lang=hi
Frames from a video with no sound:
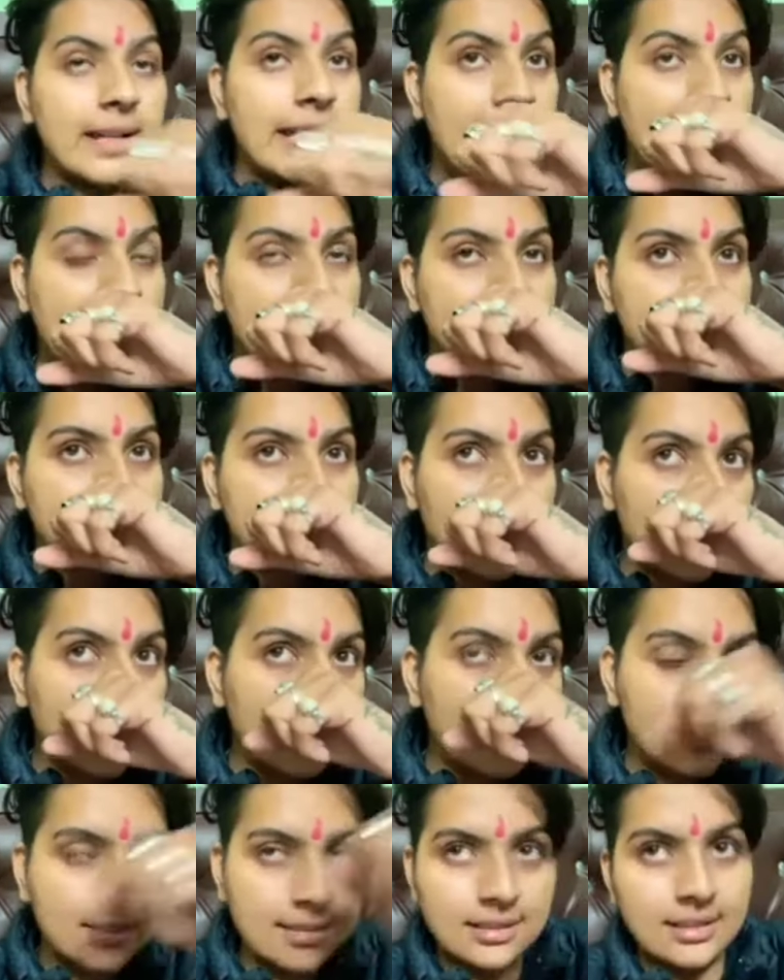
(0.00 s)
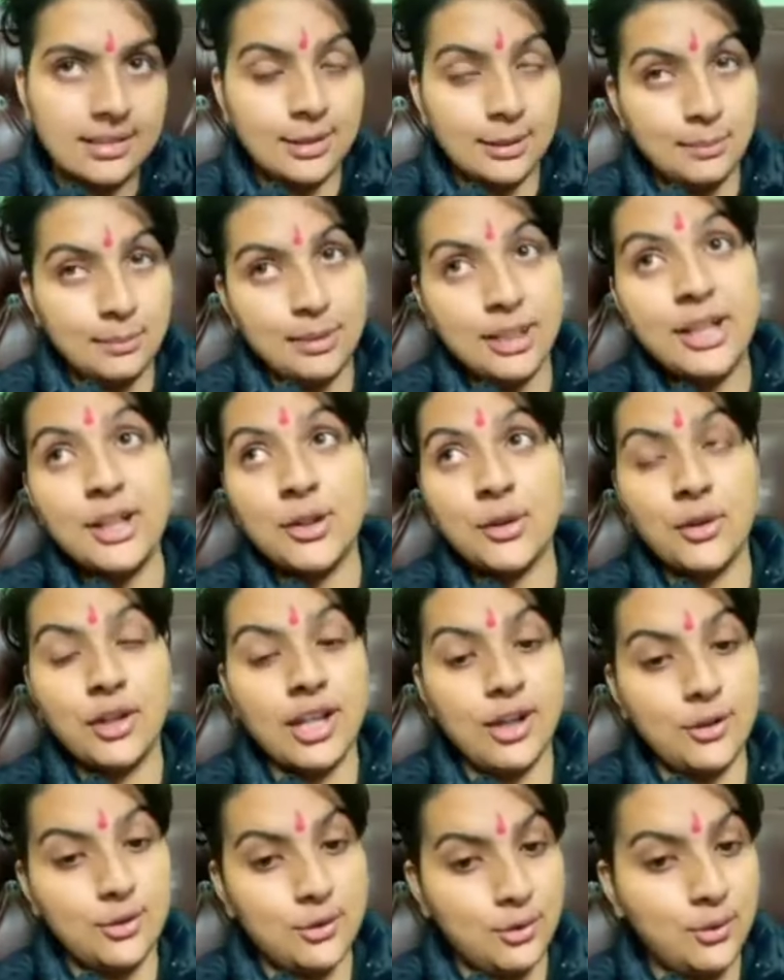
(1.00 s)
एक साल कंप्लीट हो
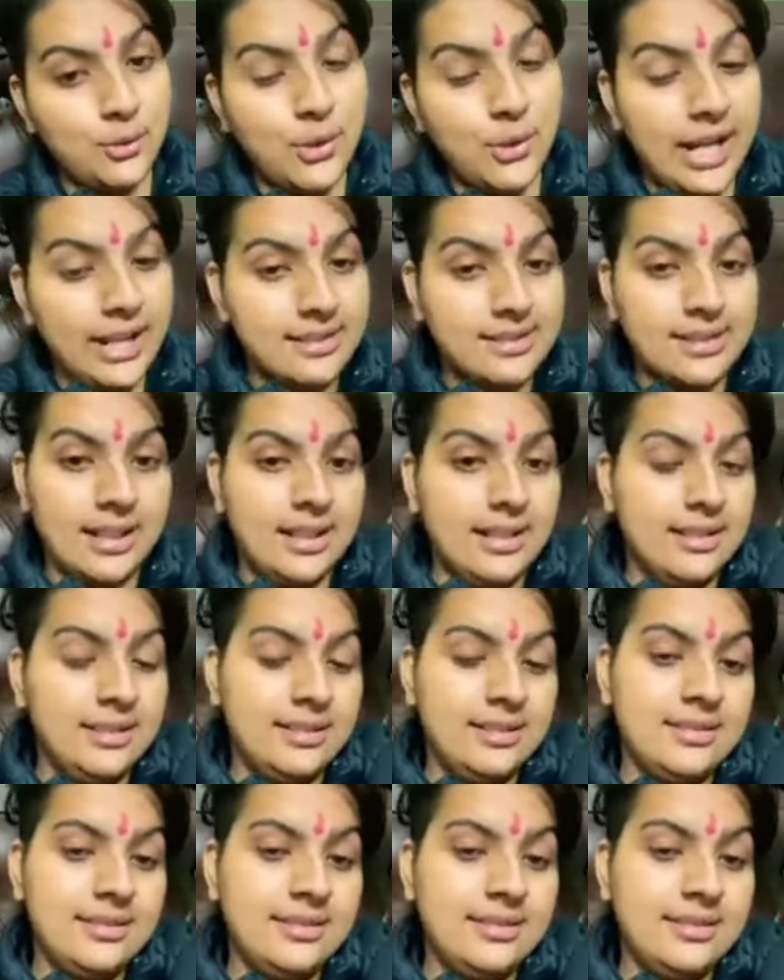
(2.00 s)
गया उनको एक साल